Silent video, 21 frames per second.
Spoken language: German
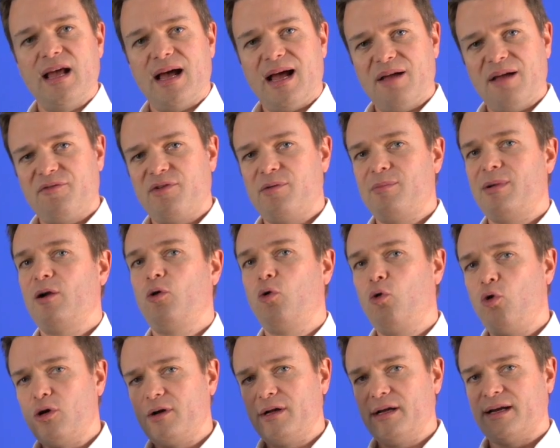einfach mal
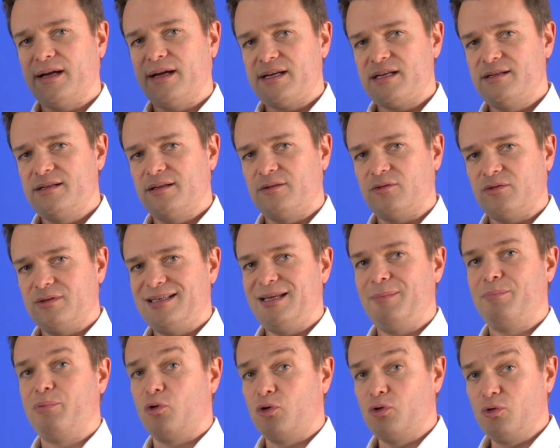hochgerechnet und die
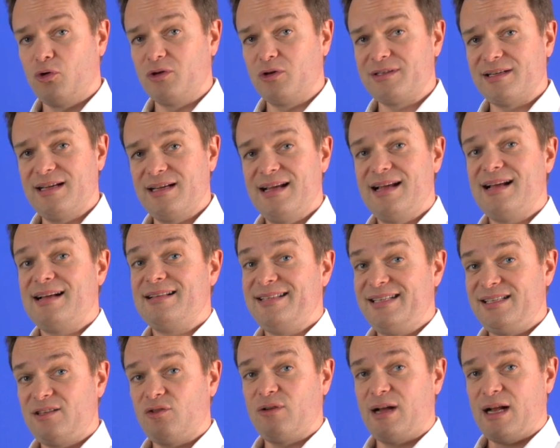Prognose
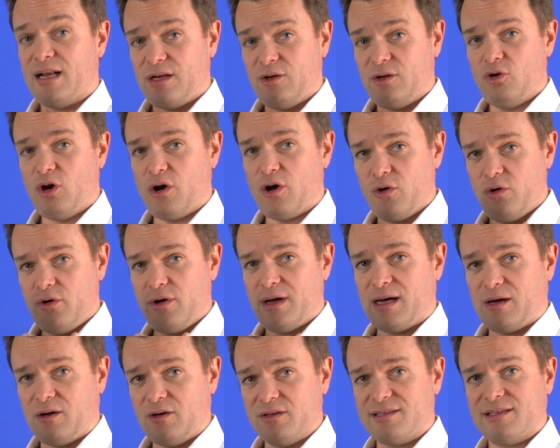sieht sogar noch höher
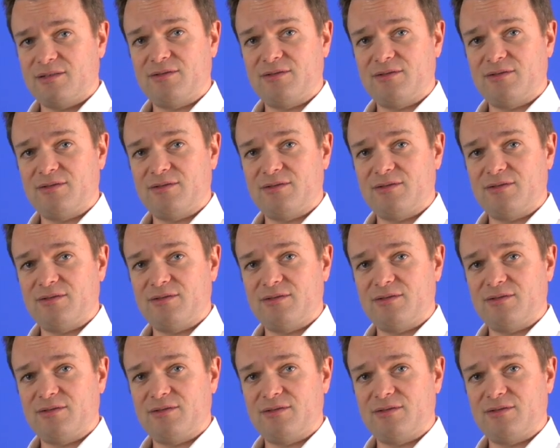aus.